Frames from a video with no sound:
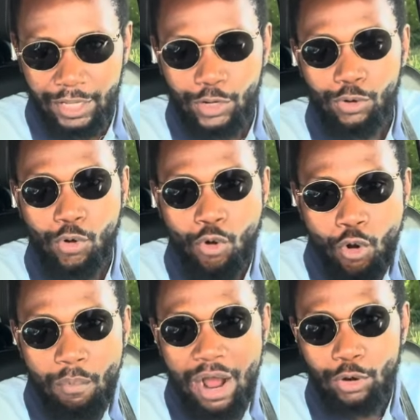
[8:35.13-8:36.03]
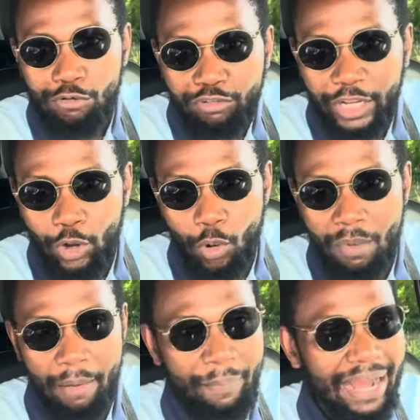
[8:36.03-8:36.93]
le comment, le vrai
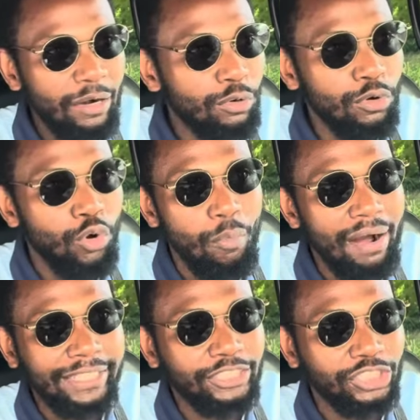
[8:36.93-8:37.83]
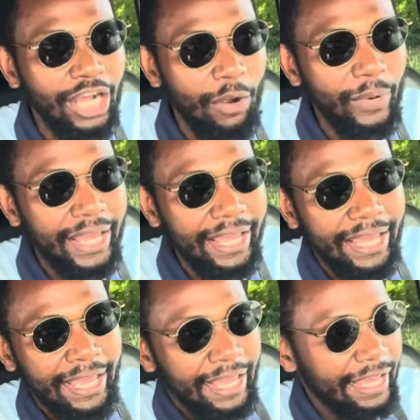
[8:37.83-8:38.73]
comment, pas le comment du genre
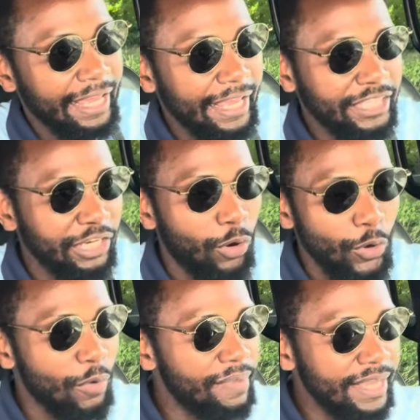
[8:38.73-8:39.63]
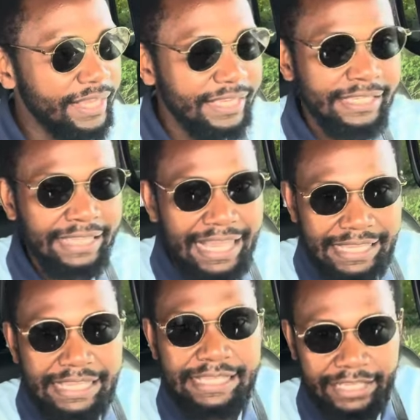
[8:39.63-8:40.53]
ouais, euh, j'économise, ça
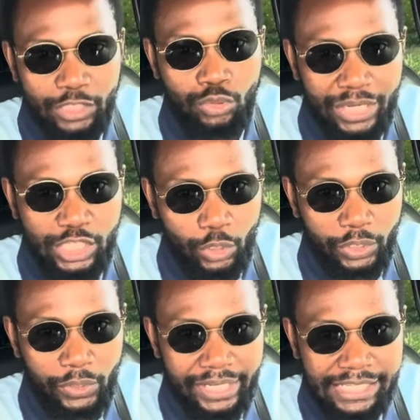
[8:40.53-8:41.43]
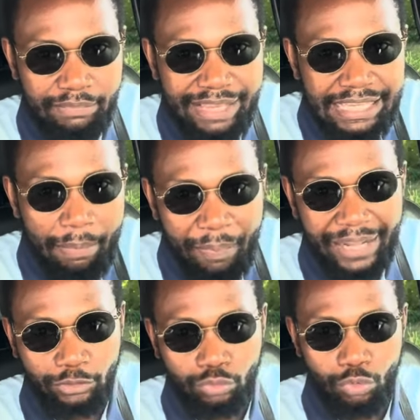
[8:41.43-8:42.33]
c'est ce que tu extériorises, mais ça
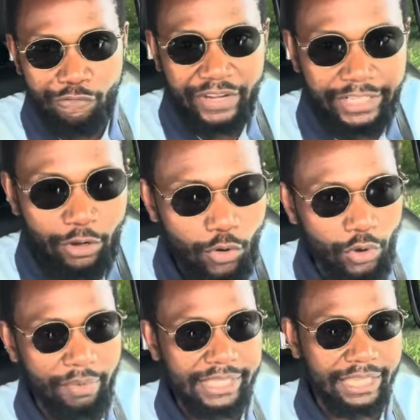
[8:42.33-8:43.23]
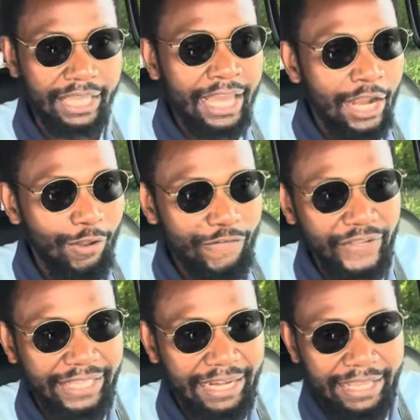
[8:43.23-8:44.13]
part d'où Le fait d'économiser, le
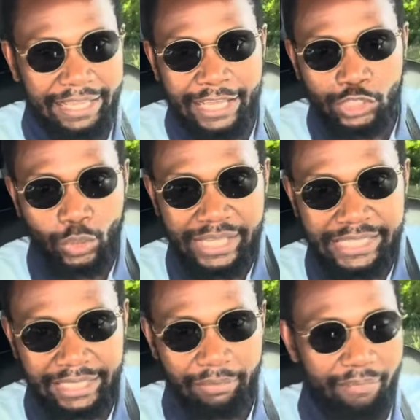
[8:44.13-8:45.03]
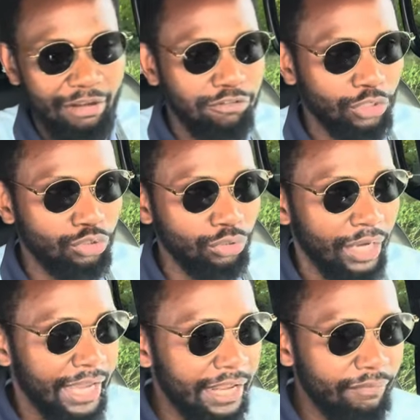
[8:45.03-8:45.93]
fait d'aller choisir une belle
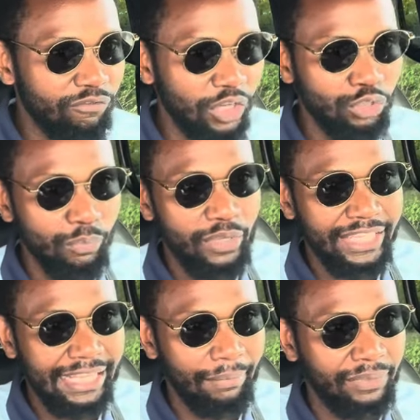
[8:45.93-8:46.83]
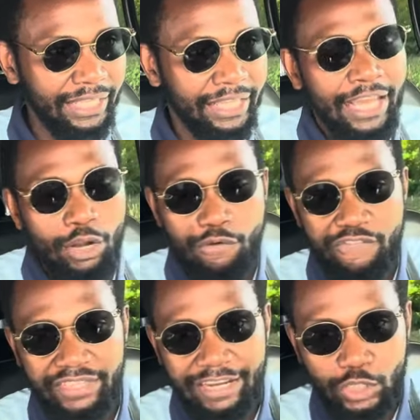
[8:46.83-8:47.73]
voiture, une voiture mieux adaptée, le
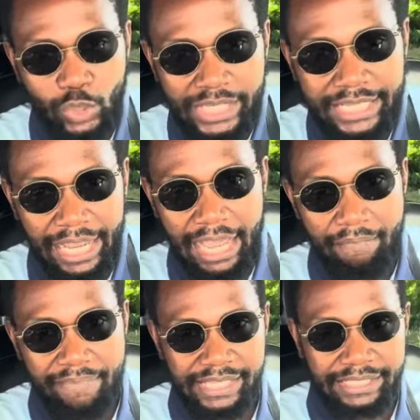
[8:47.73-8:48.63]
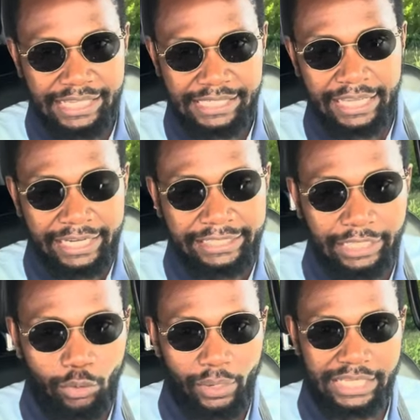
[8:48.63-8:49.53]
fait d'aller choisir un business qui
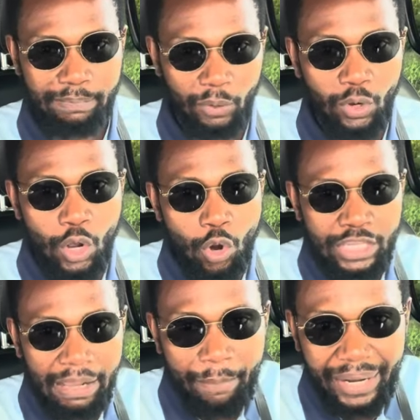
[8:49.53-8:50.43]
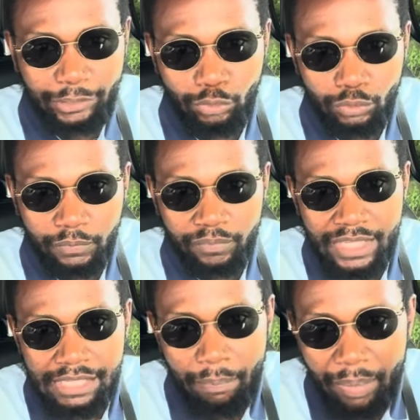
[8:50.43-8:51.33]
te correspond, ça part d'où
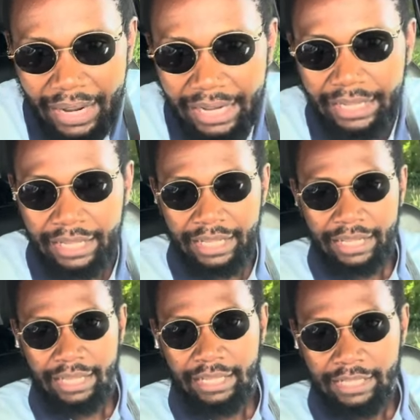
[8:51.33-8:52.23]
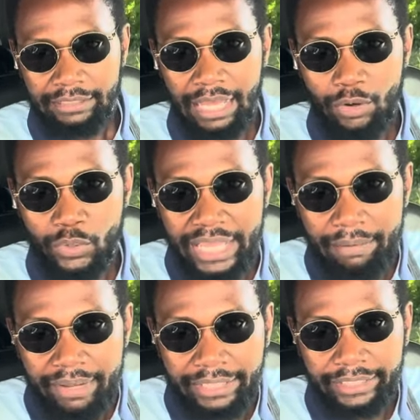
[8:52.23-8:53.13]
Ça part dans le
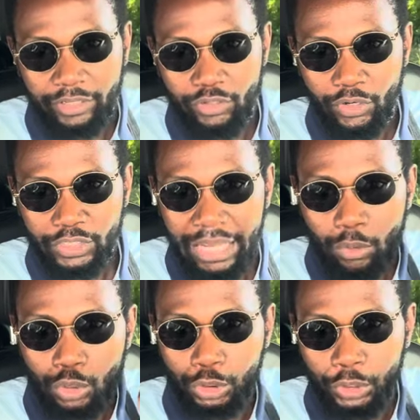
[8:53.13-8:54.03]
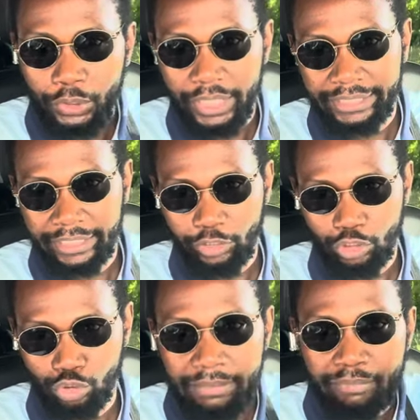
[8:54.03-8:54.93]
game intérieur, dans le jeu
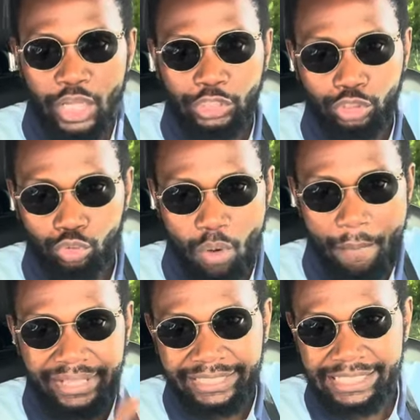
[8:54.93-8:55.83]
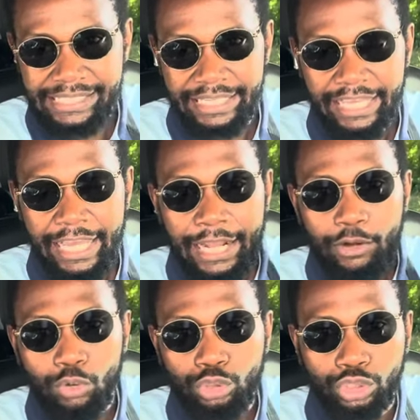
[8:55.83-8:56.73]
intérieur. Tu, dois maîtriser
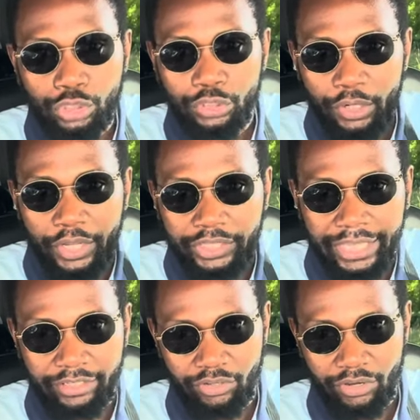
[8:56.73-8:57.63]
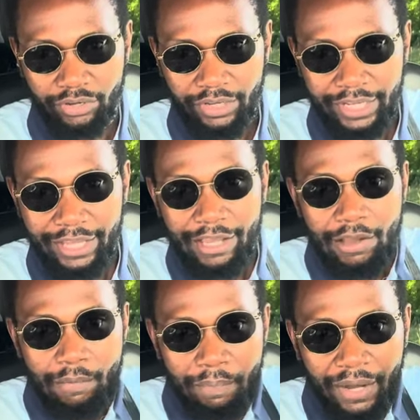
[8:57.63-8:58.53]
le jeu intérieur
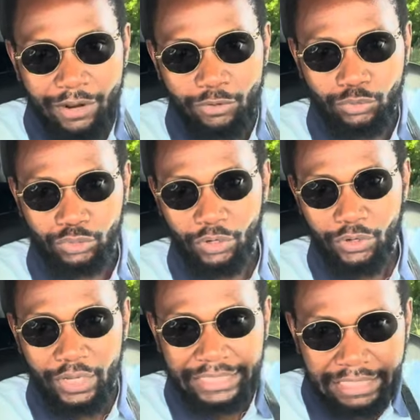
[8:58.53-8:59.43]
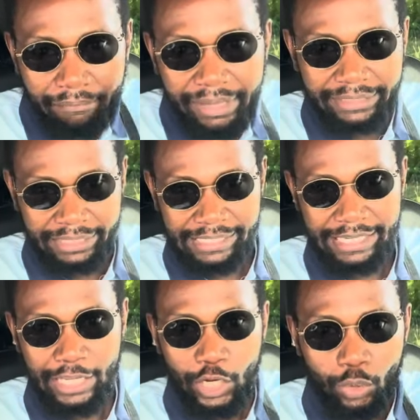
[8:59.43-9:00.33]
prends le temps de
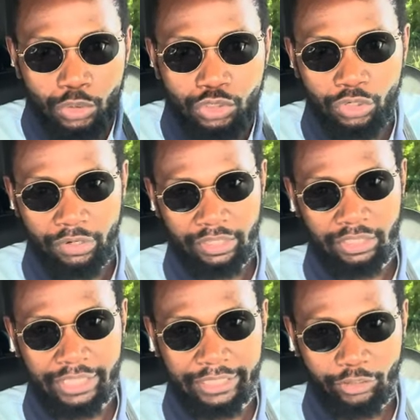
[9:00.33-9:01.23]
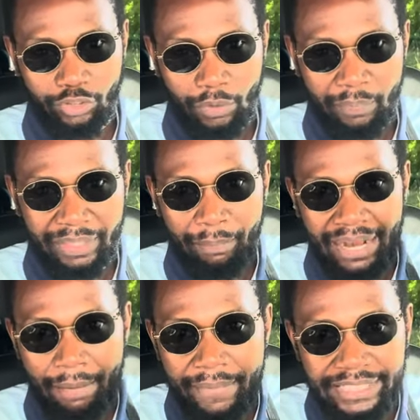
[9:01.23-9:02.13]
maîtriser le jeu intérieur. Peut-être par
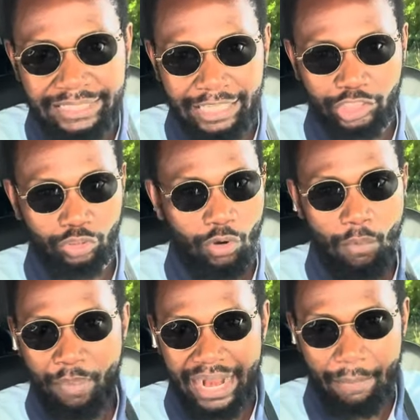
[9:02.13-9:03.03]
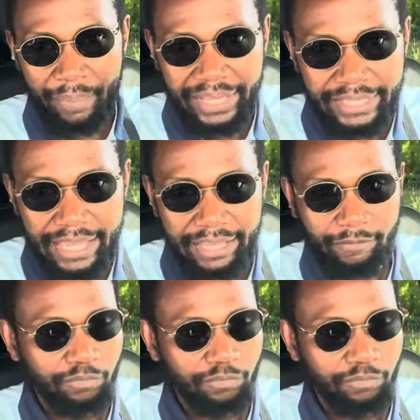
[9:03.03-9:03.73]
la méditation, par la prière